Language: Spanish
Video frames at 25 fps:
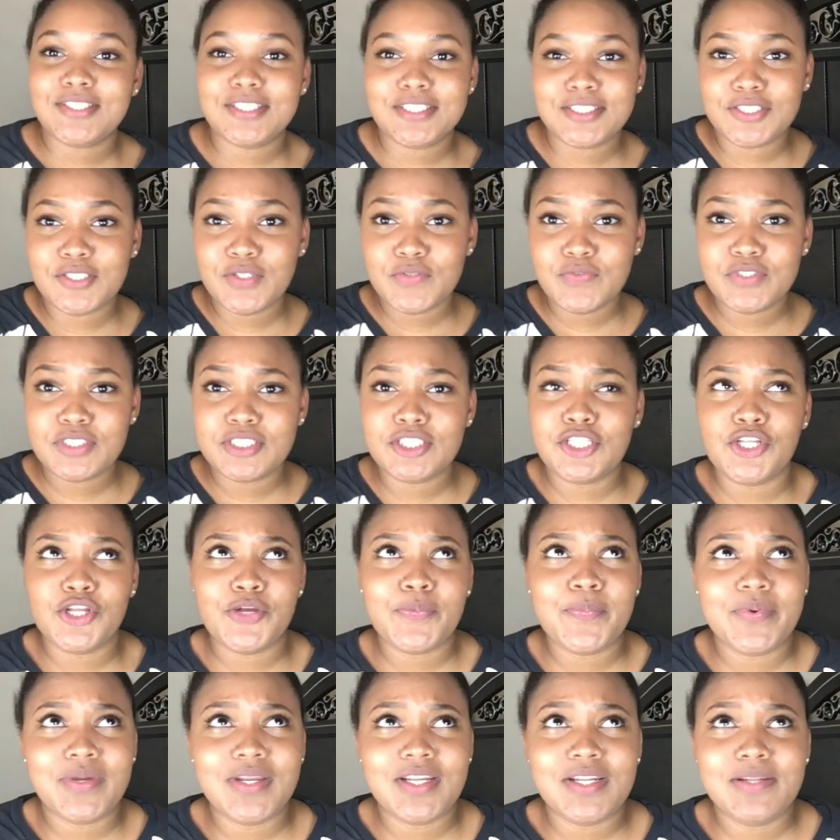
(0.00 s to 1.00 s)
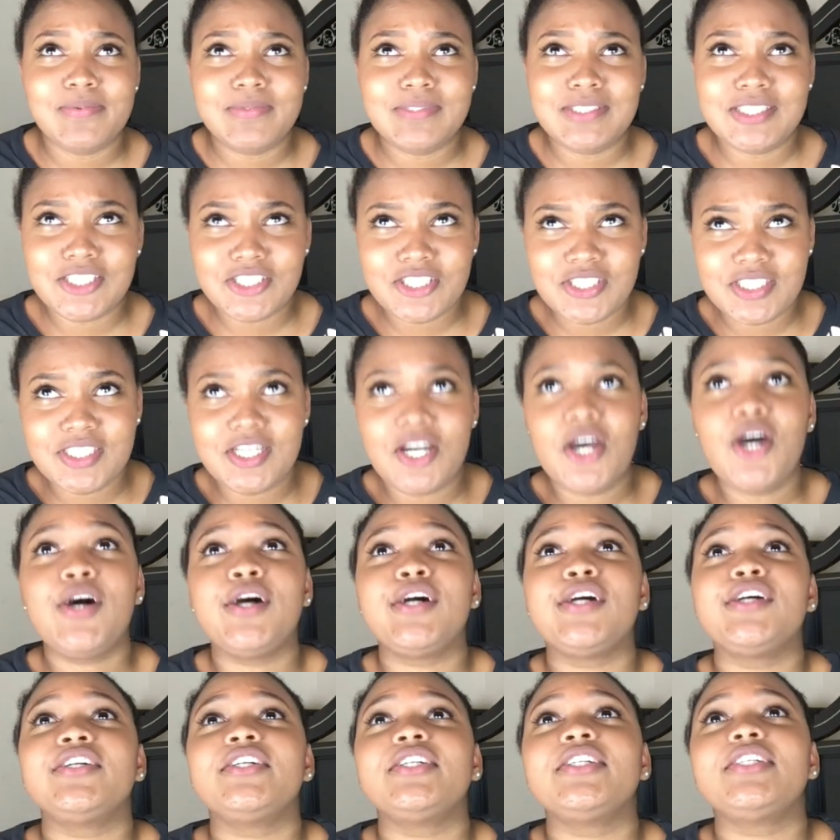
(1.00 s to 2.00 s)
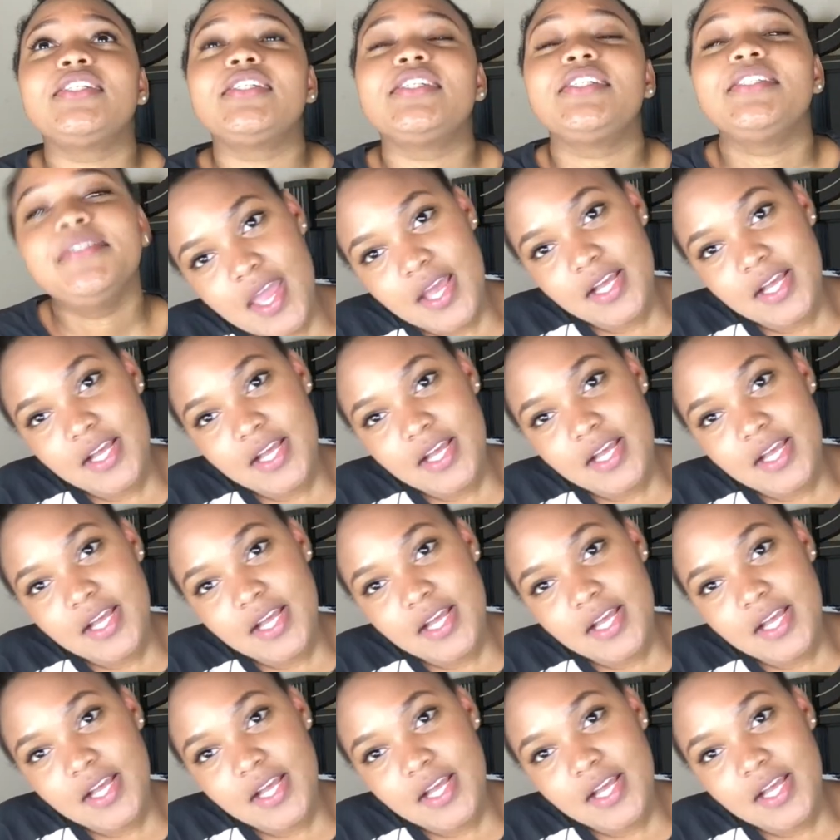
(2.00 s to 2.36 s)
esto fue todo por el video de hoy.